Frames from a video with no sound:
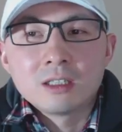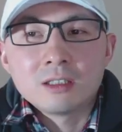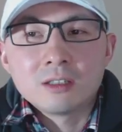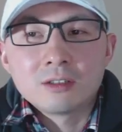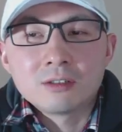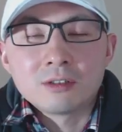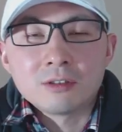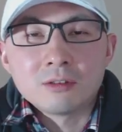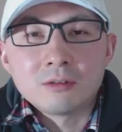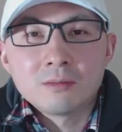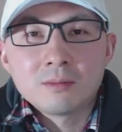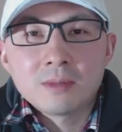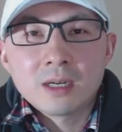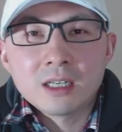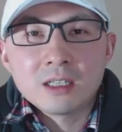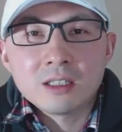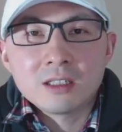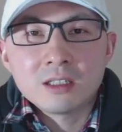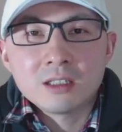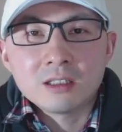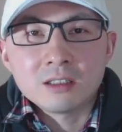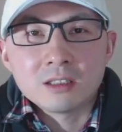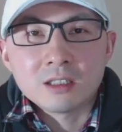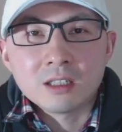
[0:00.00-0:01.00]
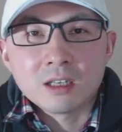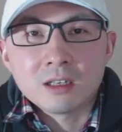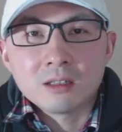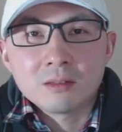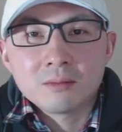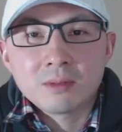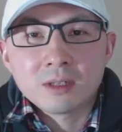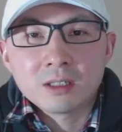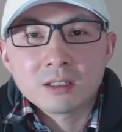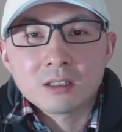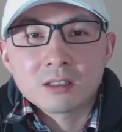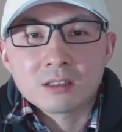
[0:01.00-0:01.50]
要求麦庆
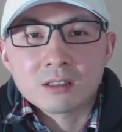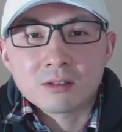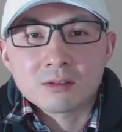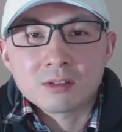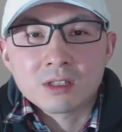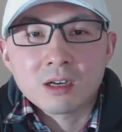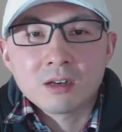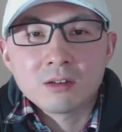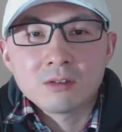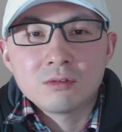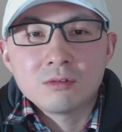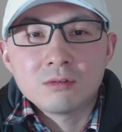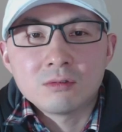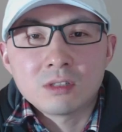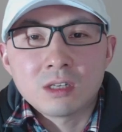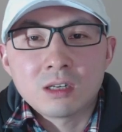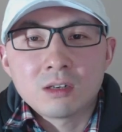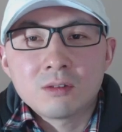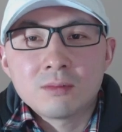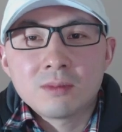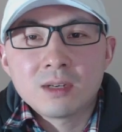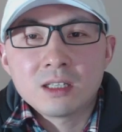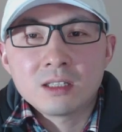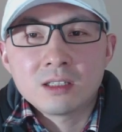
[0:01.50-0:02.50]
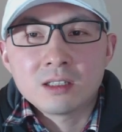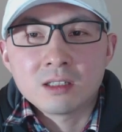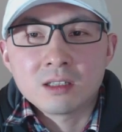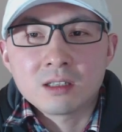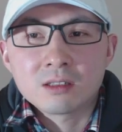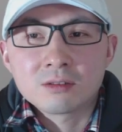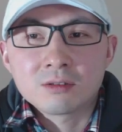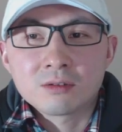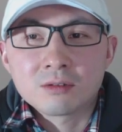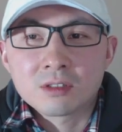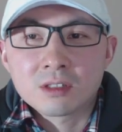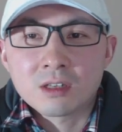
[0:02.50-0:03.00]
祥帮他找仓库，然后麦庆
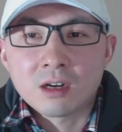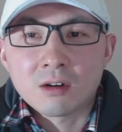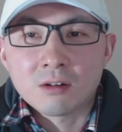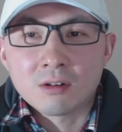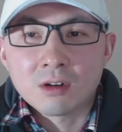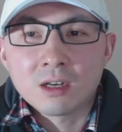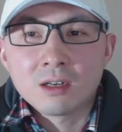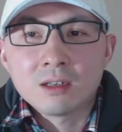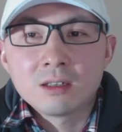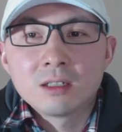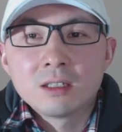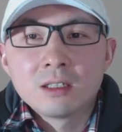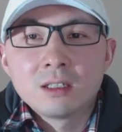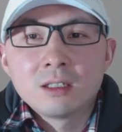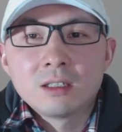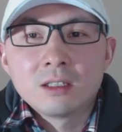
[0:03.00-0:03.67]
祥就找了，